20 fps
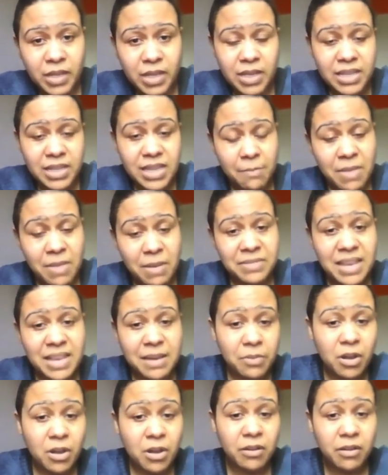Il y a même
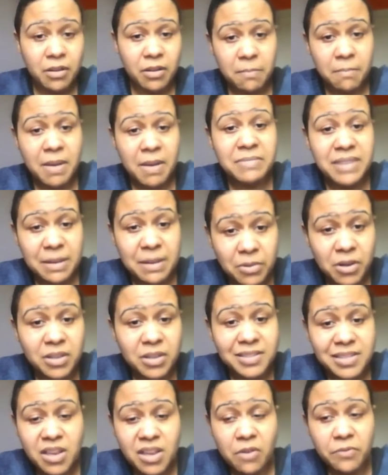des blancs, même des blancs
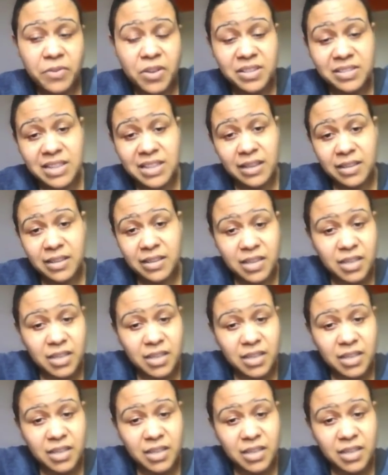ici en France là.